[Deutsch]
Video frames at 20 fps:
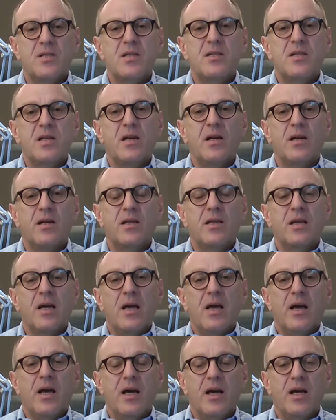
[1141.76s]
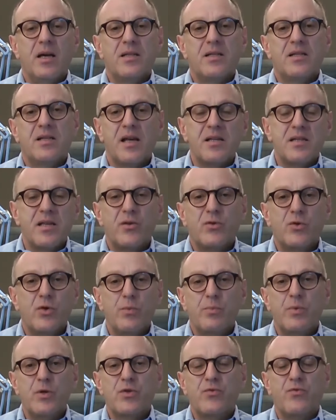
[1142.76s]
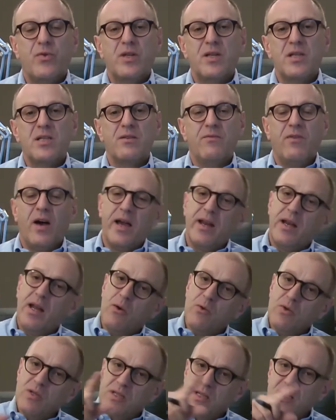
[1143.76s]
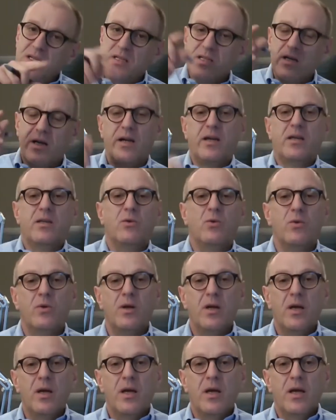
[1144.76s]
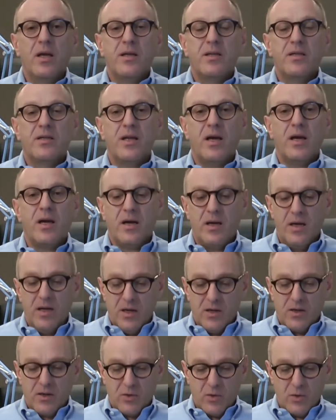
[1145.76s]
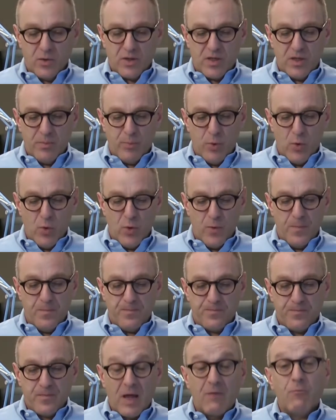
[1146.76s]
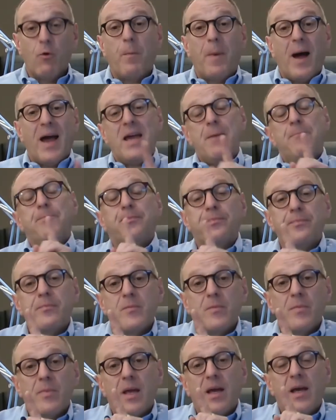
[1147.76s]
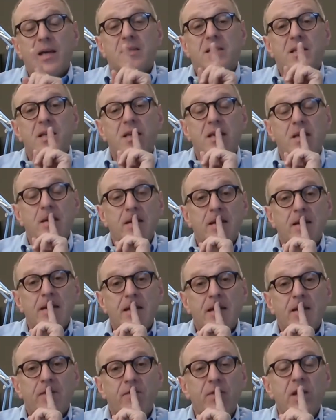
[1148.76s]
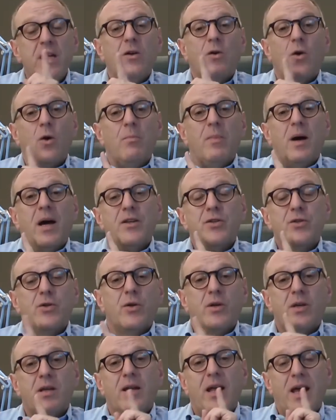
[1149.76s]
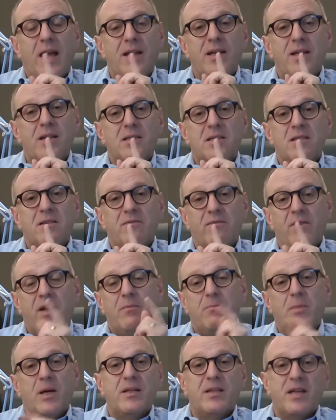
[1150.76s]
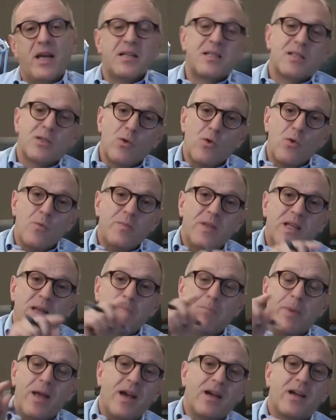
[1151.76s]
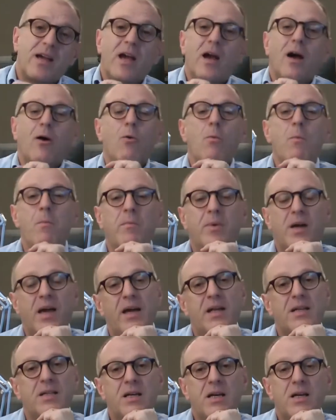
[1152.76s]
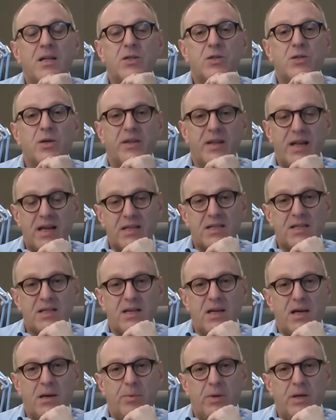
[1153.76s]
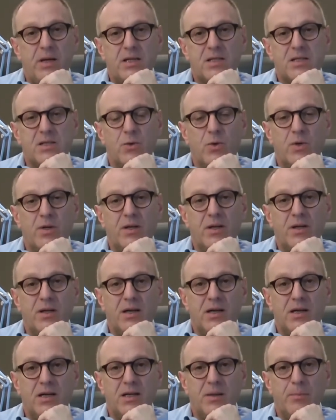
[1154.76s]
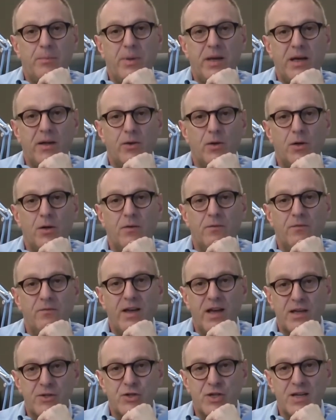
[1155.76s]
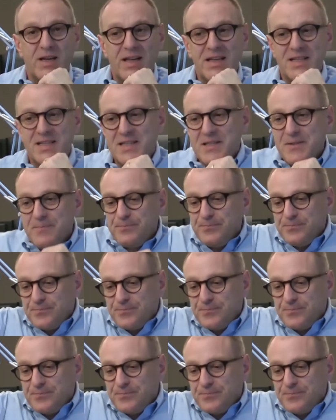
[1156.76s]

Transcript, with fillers: ist sicherlich äh, sehr, sehr typisch für diese Weine aus dieser Region der Côte de Beaune. Wobei es sich wiederum ein Stückchen ändert, wenn man jetzt um den Berg herum geht zur nächsten Appellation nach Pernon Vergeles.